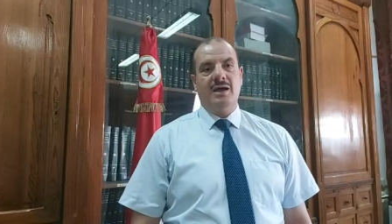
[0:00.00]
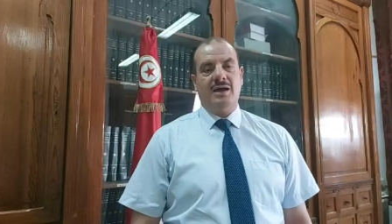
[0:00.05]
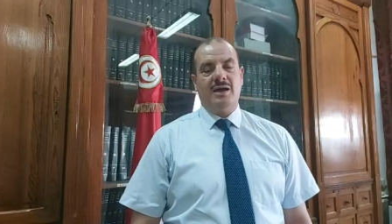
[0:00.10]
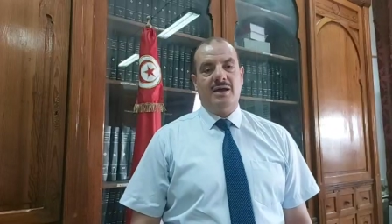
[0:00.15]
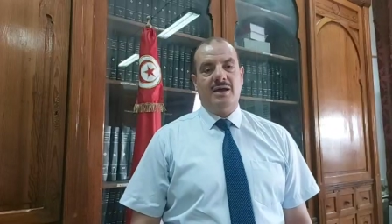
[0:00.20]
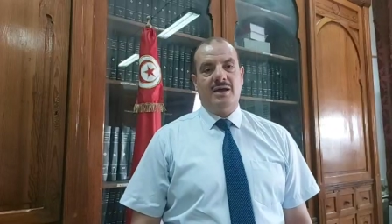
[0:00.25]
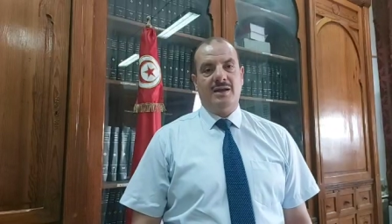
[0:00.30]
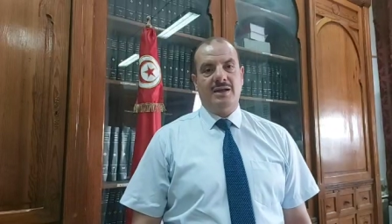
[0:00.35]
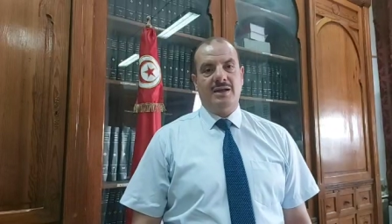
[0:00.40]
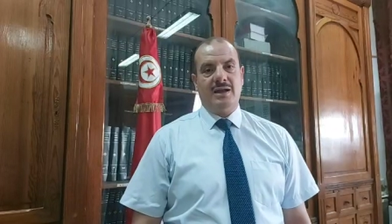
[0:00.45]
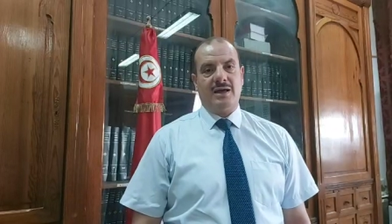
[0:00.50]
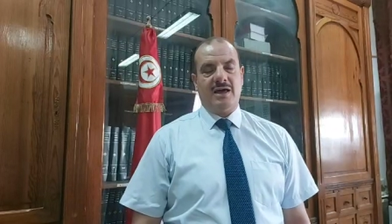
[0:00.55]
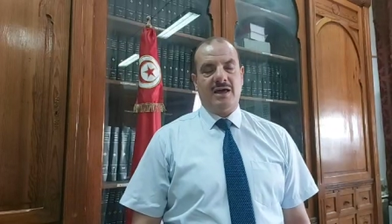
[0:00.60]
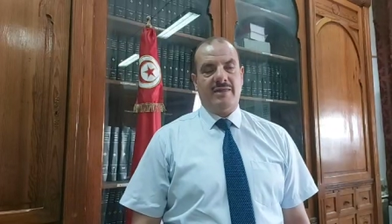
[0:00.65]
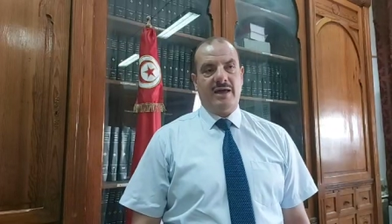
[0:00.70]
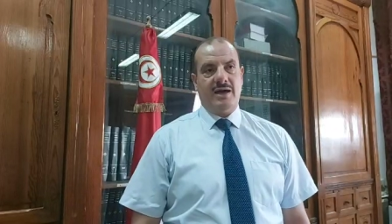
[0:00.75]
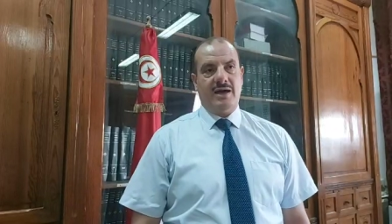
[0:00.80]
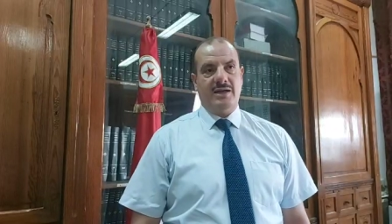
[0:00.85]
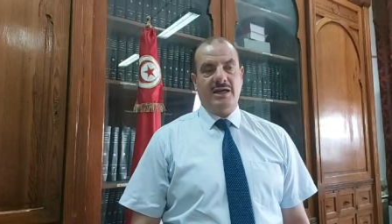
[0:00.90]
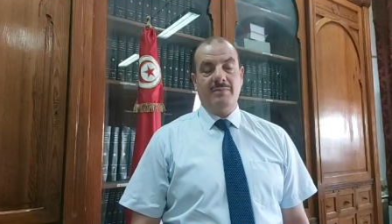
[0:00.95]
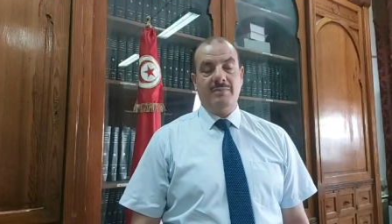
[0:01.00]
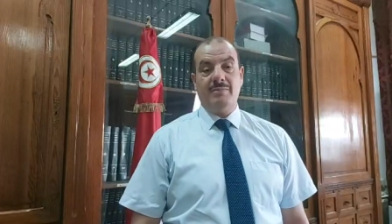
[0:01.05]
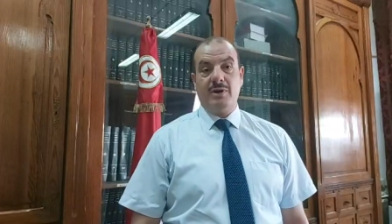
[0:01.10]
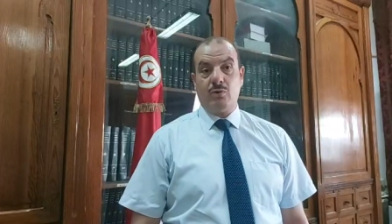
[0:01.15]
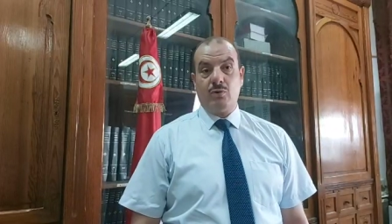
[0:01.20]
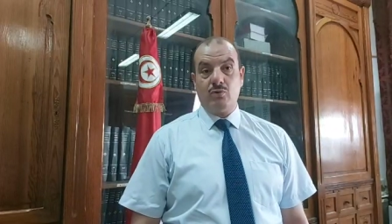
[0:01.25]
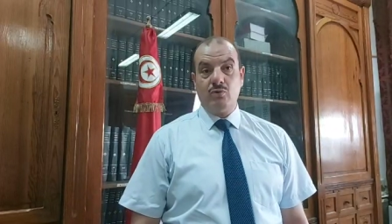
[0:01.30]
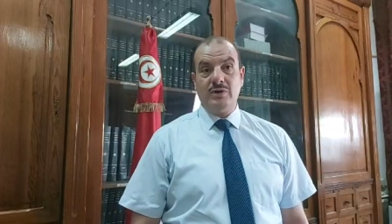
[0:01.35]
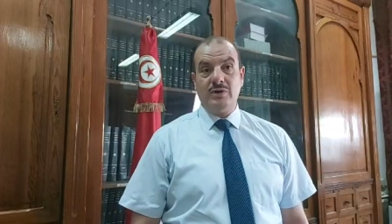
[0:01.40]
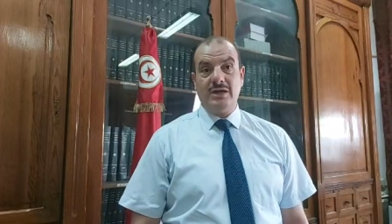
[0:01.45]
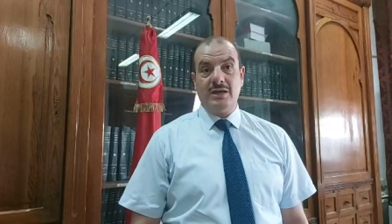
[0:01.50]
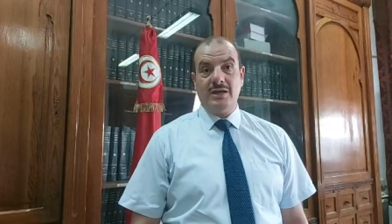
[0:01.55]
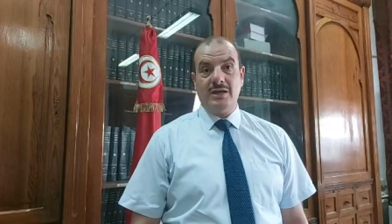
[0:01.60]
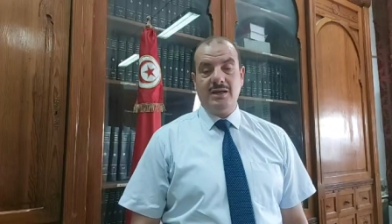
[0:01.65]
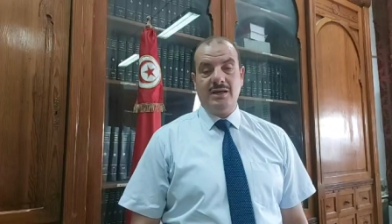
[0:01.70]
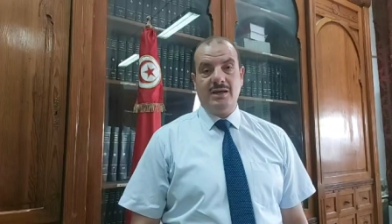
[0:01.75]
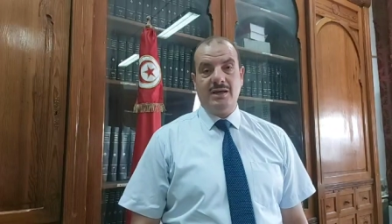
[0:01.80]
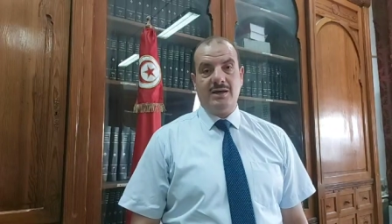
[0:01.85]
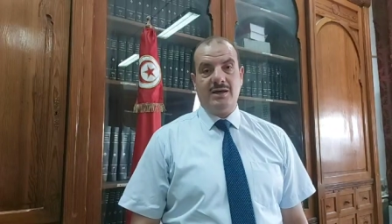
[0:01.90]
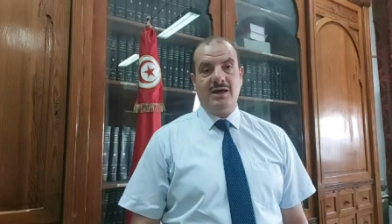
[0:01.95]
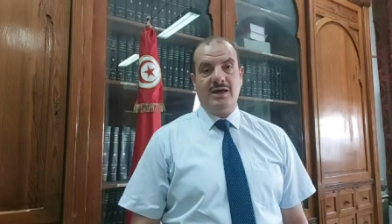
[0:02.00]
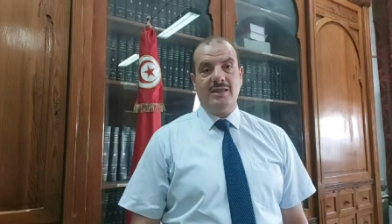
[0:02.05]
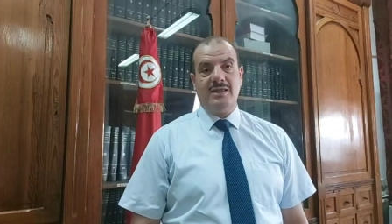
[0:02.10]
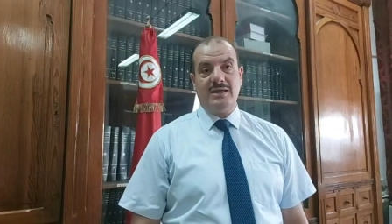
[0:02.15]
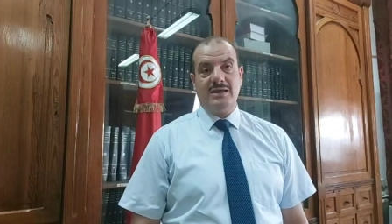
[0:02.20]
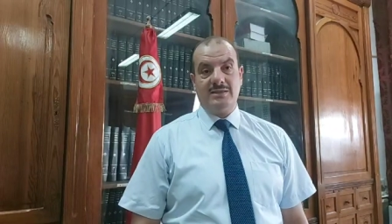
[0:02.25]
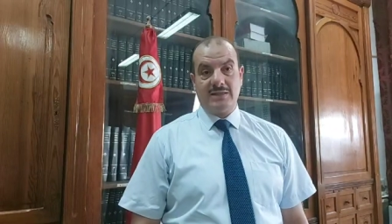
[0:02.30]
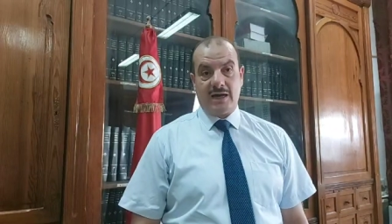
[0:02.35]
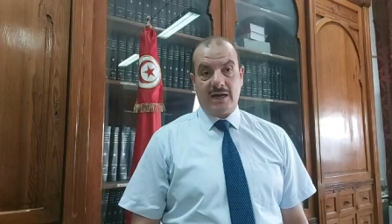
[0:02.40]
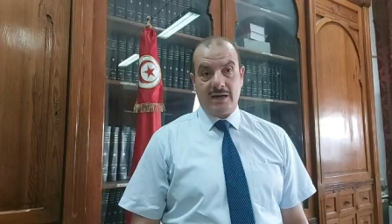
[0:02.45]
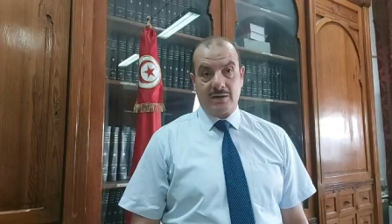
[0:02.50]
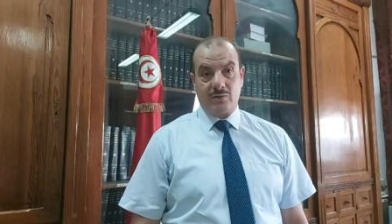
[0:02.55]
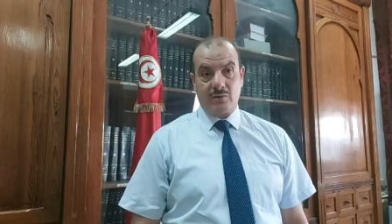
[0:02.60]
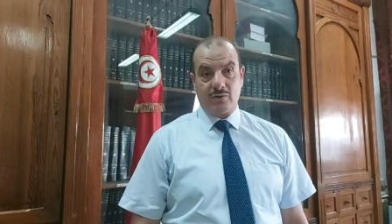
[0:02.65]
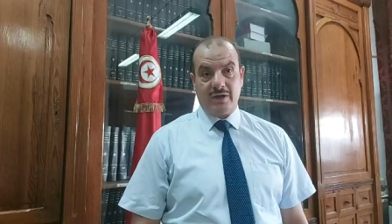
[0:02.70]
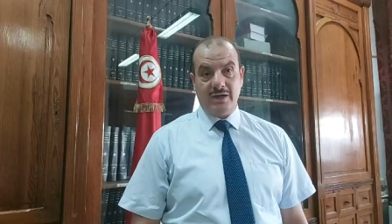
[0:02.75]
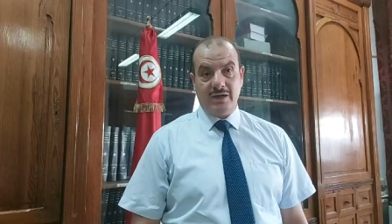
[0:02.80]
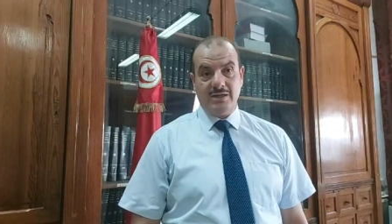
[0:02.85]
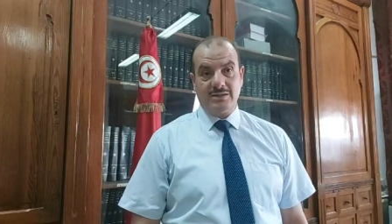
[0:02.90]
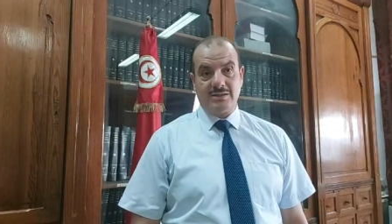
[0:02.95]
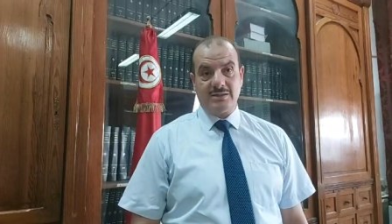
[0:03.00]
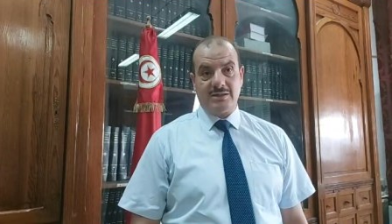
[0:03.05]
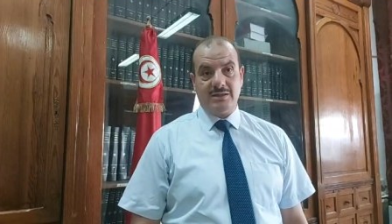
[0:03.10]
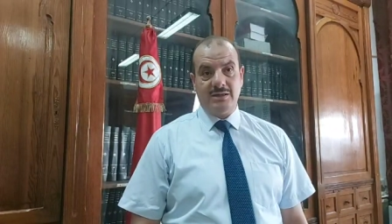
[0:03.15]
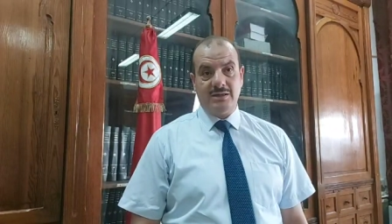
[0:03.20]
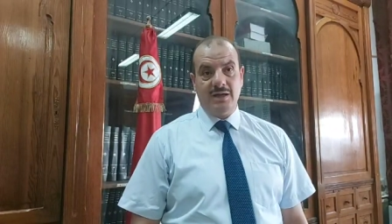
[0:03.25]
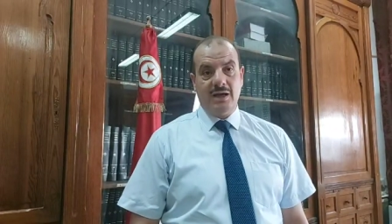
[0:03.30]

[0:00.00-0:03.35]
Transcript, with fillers: للقضاء نحب نقول اللي هذه التحركات